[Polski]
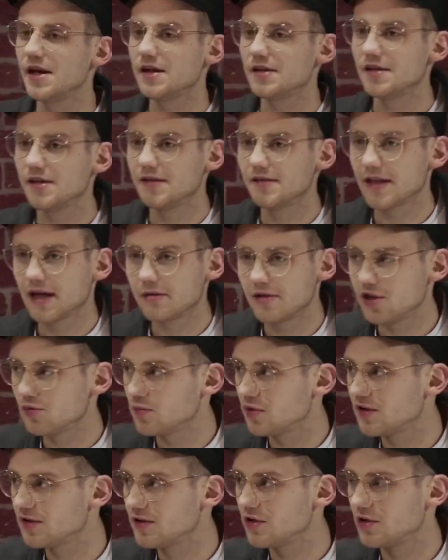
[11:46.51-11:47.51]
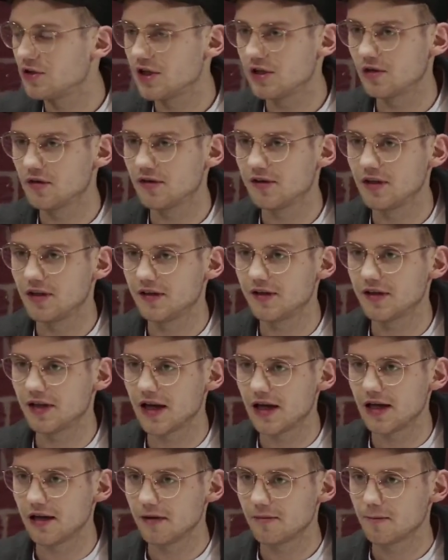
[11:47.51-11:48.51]
ty stałeś po stronie
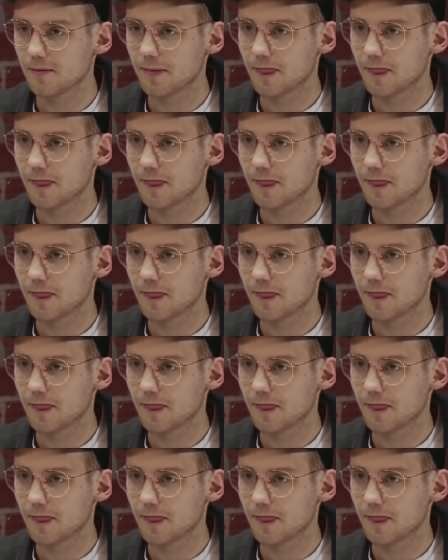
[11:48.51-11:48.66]
rosyjskiej,